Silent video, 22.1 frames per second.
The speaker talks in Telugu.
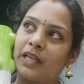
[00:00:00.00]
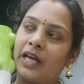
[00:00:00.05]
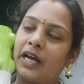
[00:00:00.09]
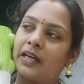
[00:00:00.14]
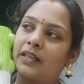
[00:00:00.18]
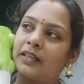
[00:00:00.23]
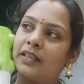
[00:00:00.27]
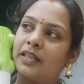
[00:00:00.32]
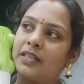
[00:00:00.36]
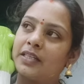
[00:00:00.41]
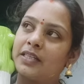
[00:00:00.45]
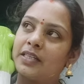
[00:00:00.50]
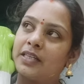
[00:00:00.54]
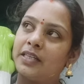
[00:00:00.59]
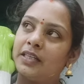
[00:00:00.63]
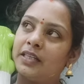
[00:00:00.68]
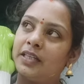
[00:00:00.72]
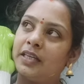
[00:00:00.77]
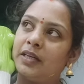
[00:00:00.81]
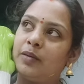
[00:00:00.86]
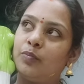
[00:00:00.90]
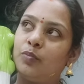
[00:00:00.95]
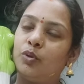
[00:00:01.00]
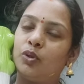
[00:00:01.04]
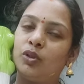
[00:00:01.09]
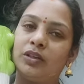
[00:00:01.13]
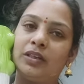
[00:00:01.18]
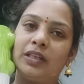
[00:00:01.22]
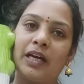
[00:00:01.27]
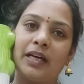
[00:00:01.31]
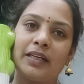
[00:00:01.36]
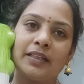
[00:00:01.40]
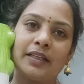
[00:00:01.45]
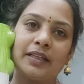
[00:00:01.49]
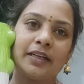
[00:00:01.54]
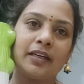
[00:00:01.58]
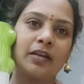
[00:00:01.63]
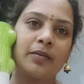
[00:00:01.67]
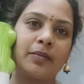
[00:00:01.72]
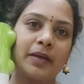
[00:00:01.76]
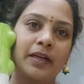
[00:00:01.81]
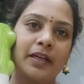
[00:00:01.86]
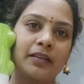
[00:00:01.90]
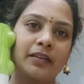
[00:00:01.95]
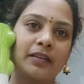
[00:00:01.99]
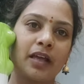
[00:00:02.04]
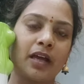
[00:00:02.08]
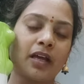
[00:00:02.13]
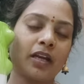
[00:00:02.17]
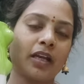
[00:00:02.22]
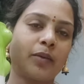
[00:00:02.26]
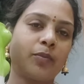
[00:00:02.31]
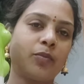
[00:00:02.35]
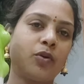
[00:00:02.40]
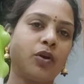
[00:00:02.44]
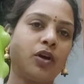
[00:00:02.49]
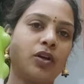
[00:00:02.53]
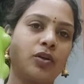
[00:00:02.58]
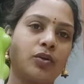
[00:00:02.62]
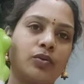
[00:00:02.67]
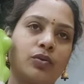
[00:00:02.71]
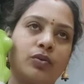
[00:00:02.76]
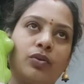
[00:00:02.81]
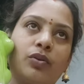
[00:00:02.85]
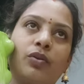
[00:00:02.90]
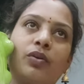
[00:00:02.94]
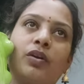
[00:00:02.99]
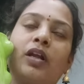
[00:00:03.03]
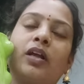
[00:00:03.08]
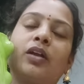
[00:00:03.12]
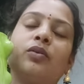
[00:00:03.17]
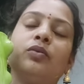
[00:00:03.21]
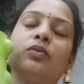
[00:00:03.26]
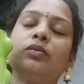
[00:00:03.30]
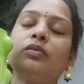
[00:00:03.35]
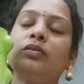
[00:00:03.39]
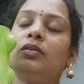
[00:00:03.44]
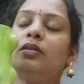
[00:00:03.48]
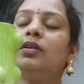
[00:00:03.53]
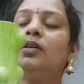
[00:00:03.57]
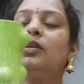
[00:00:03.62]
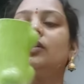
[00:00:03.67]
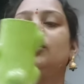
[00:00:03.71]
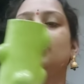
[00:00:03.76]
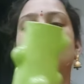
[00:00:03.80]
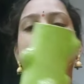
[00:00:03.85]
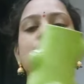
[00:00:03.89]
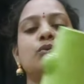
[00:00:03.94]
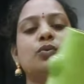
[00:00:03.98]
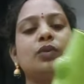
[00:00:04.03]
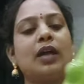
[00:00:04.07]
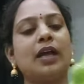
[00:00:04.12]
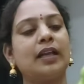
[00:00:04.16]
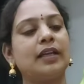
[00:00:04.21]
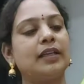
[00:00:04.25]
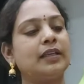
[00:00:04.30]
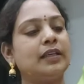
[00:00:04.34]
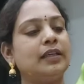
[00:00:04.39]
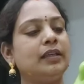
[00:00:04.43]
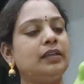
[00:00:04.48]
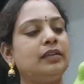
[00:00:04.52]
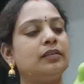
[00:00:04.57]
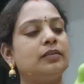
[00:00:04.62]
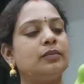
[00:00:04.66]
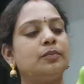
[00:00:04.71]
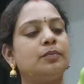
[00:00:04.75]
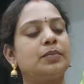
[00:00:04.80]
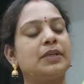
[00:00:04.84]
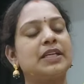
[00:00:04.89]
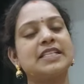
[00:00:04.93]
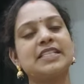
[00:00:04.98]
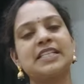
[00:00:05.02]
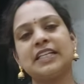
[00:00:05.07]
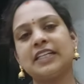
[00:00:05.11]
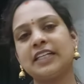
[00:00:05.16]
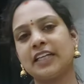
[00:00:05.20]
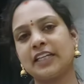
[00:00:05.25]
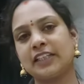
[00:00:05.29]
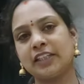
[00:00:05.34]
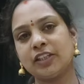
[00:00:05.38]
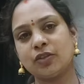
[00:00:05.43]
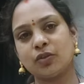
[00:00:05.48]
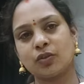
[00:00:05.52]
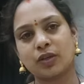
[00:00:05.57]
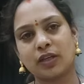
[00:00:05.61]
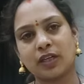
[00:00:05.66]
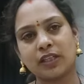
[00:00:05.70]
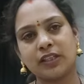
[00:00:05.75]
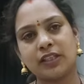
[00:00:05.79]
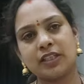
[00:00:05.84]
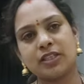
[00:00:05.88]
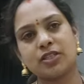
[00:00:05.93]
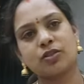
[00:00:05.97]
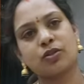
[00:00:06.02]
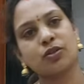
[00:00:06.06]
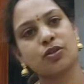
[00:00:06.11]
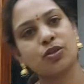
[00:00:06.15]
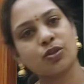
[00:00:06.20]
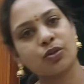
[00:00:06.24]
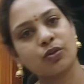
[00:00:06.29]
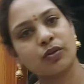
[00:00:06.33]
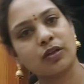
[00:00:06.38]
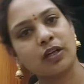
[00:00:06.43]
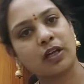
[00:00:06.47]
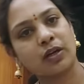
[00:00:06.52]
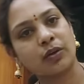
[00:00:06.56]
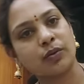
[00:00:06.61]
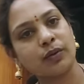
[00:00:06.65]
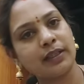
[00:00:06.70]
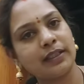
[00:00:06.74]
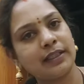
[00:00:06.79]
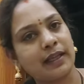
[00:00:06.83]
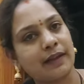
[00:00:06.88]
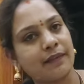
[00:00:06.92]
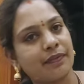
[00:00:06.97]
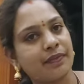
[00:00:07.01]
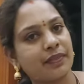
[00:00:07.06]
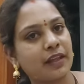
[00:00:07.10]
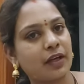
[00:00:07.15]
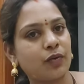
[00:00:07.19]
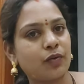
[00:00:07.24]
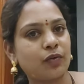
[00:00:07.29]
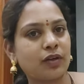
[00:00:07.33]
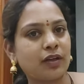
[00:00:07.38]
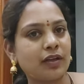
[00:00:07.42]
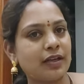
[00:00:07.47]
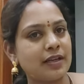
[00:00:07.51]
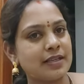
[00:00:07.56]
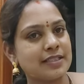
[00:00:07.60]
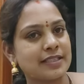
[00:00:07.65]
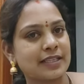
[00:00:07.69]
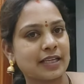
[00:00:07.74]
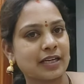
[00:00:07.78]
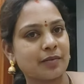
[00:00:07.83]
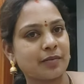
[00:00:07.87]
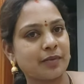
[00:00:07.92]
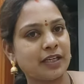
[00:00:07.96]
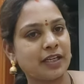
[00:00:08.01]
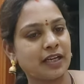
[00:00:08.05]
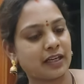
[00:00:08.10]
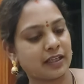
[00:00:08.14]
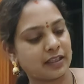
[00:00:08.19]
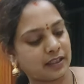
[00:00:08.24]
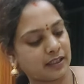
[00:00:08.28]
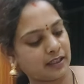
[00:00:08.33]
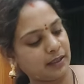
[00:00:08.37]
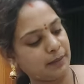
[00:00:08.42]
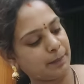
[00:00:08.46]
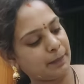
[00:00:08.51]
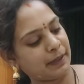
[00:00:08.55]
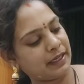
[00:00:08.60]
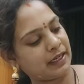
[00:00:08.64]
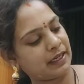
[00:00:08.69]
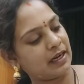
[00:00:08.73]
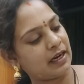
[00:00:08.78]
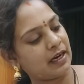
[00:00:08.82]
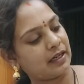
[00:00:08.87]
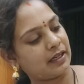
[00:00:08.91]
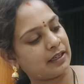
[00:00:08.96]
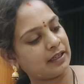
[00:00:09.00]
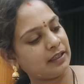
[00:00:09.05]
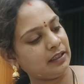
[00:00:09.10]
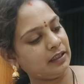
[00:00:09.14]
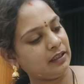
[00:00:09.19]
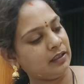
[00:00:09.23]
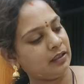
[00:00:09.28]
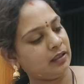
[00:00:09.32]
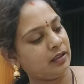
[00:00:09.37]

నాకు తెలిసి ఇది బుద్ధ దగ్గర పెడతానేమో అనుకుంటున్నాను చూడాలి ప్రెసెంట్ అయితే ఇది ఒకటి తీసుకొచ్చుకున్నాను ఇదంతా కూడా సెరమిక్ అండి పింగాణి